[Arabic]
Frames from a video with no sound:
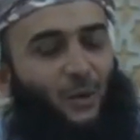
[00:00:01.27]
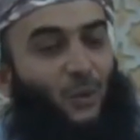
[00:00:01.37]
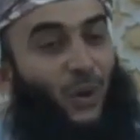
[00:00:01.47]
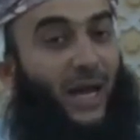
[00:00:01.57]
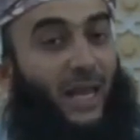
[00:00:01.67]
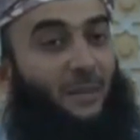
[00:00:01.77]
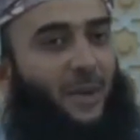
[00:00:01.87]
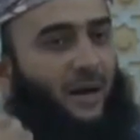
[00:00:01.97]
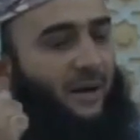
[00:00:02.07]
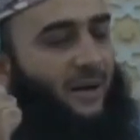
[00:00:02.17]

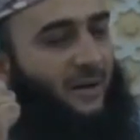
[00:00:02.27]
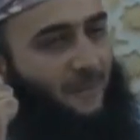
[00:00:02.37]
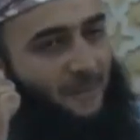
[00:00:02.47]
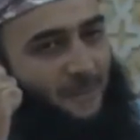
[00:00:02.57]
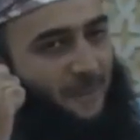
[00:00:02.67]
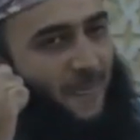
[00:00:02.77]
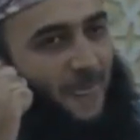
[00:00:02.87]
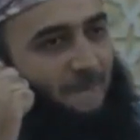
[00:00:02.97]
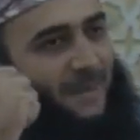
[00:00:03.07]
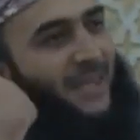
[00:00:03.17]
والمهرة
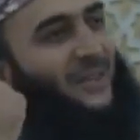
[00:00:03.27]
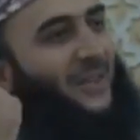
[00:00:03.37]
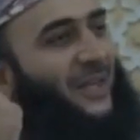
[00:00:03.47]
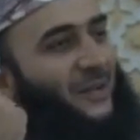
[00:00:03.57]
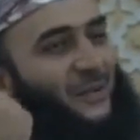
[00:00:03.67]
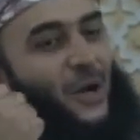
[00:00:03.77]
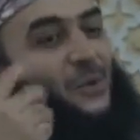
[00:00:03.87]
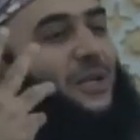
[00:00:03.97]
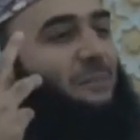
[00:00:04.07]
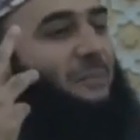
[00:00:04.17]
أيضا
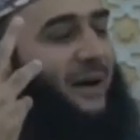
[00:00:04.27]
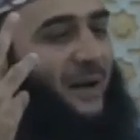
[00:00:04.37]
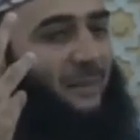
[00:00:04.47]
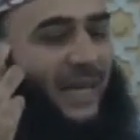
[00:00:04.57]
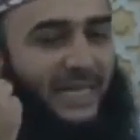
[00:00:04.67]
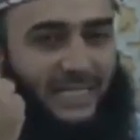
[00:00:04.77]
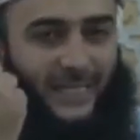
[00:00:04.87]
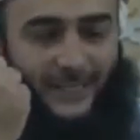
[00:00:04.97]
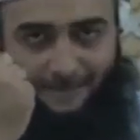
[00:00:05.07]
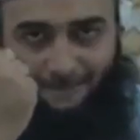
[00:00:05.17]
كون المهرة
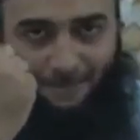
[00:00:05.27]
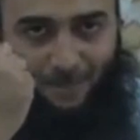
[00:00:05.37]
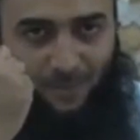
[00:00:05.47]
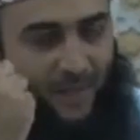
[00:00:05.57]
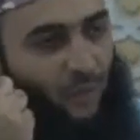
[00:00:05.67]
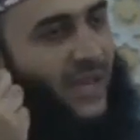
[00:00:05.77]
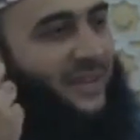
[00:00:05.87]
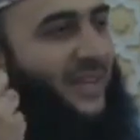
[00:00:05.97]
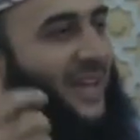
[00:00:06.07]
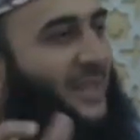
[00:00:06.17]
بعيدة
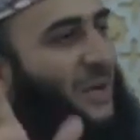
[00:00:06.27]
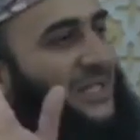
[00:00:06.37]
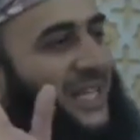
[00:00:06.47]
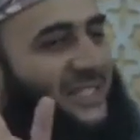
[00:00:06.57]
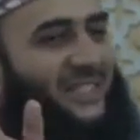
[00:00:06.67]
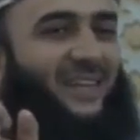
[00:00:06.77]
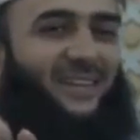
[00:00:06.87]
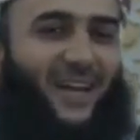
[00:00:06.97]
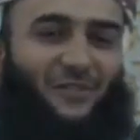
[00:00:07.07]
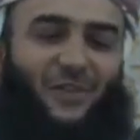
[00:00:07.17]
وأيضا هذه محتاجين أن
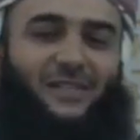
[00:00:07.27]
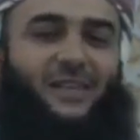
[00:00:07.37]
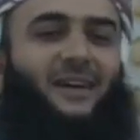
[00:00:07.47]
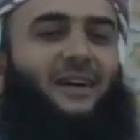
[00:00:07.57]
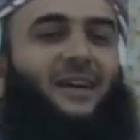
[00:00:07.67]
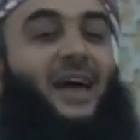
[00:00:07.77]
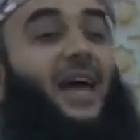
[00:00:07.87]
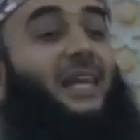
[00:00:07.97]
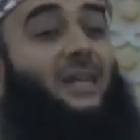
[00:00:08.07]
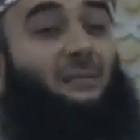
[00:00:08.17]
نقف عندها
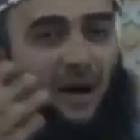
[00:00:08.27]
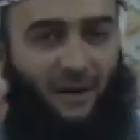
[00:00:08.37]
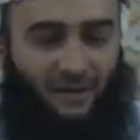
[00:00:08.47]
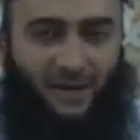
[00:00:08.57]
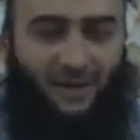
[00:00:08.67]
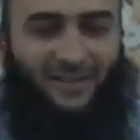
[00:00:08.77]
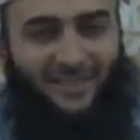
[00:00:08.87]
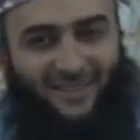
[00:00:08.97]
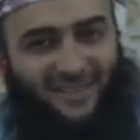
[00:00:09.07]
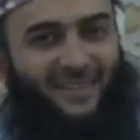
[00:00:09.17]
هل المهرة
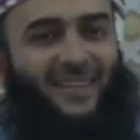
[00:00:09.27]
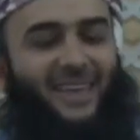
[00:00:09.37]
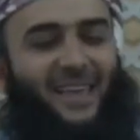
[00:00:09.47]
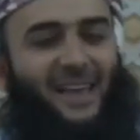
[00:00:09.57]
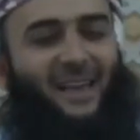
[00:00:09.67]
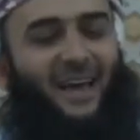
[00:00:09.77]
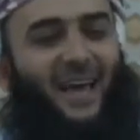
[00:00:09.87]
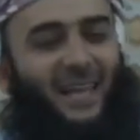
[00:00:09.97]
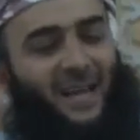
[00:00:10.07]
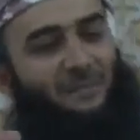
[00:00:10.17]

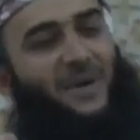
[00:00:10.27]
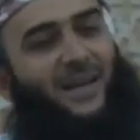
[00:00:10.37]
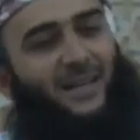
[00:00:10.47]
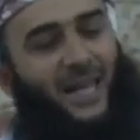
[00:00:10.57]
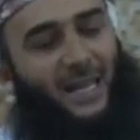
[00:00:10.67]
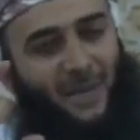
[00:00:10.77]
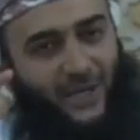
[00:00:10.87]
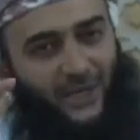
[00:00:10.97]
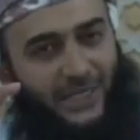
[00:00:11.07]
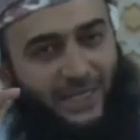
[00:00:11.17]
القبائل
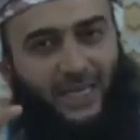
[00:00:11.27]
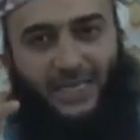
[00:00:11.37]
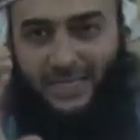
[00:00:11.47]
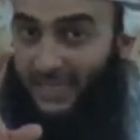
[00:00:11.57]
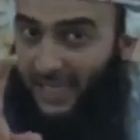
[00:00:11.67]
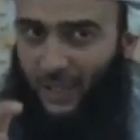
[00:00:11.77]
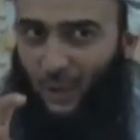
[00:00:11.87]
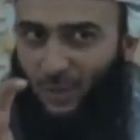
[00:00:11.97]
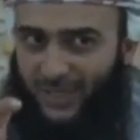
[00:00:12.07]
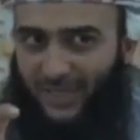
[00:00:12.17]
المهرية التي هي
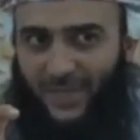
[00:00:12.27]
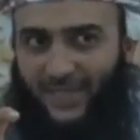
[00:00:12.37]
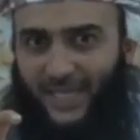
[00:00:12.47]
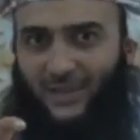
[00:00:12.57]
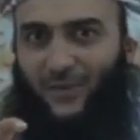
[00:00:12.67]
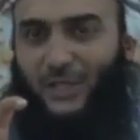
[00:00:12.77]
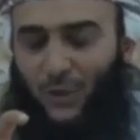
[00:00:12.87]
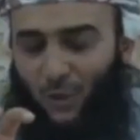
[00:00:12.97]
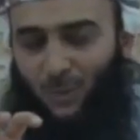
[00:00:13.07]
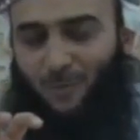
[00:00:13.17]
اليوم تتمركز في
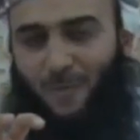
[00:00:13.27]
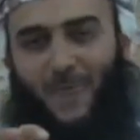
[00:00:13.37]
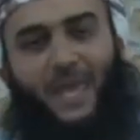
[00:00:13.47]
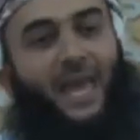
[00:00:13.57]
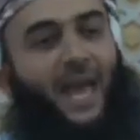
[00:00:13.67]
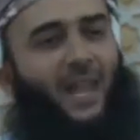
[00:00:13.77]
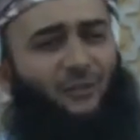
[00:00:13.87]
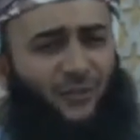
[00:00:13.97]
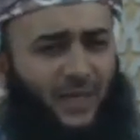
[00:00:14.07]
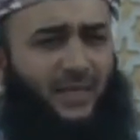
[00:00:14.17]
الجنوب هل
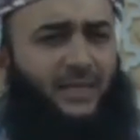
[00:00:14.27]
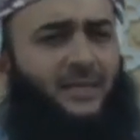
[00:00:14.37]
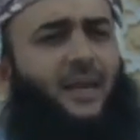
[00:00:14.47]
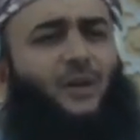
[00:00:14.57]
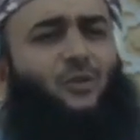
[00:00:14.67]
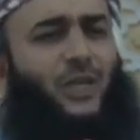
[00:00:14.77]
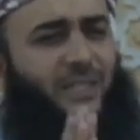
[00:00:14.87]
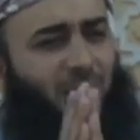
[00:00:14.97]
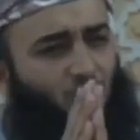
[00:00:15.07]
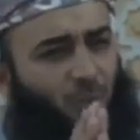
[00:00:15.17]
فعلا كانوا في
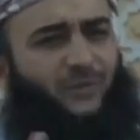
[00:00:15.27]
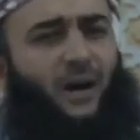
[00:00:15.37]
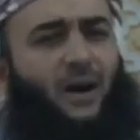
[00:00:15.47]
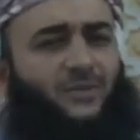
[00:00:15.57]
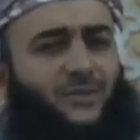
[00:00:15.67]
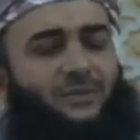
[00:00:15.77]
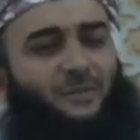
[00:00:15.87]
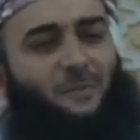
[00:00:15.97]
الجنوب فقط